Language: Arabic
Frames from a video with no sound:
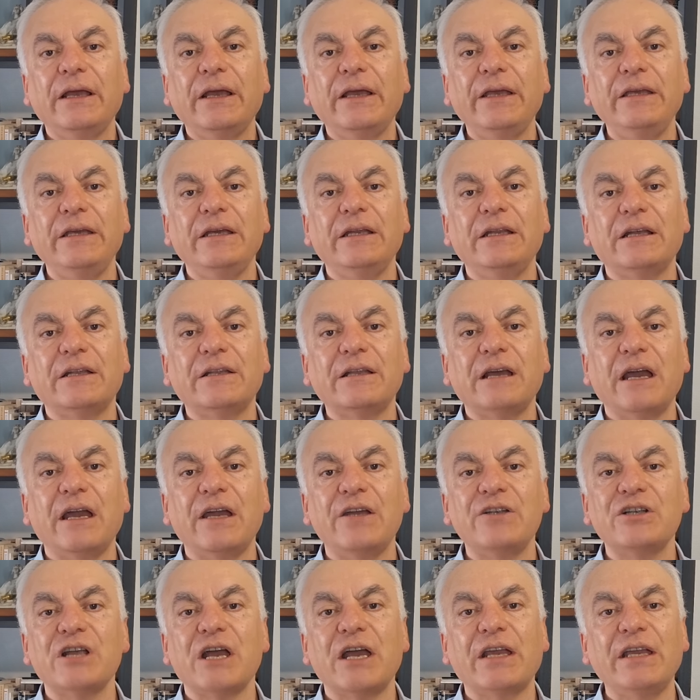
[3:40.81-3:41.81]
هي
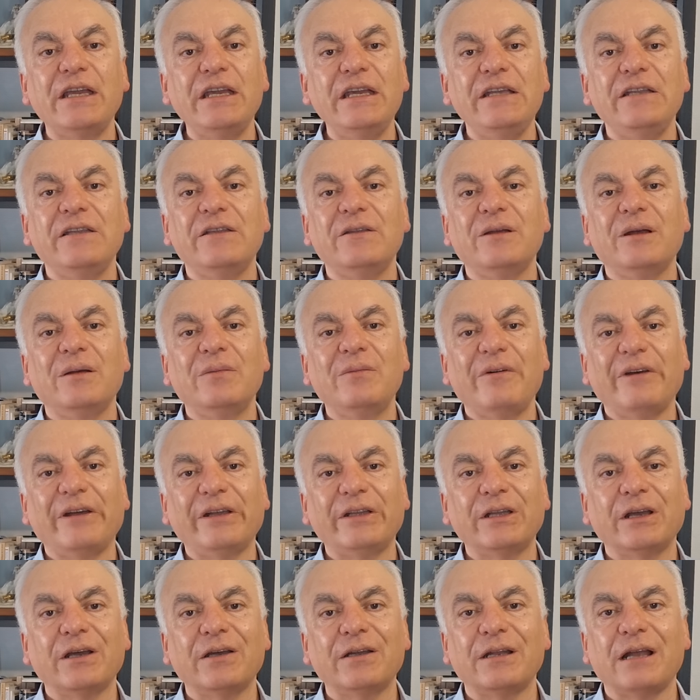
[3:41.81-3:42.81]
نتائج أكيد ما
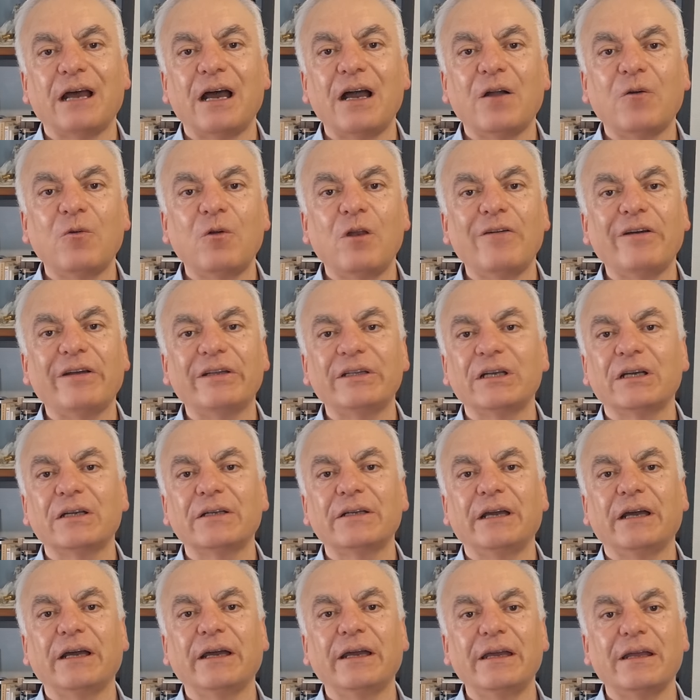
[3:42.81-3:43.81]
رح تقنعك ولا رح
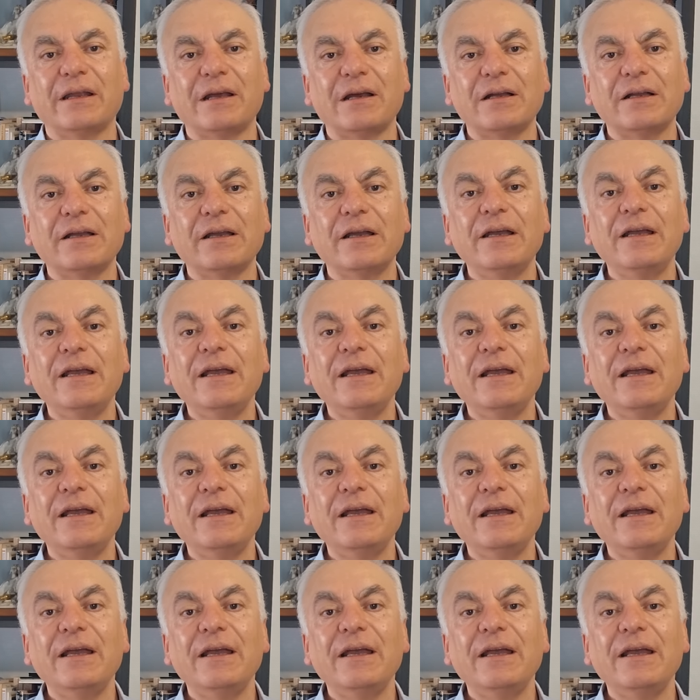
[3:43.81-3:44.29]
تقنع غيرك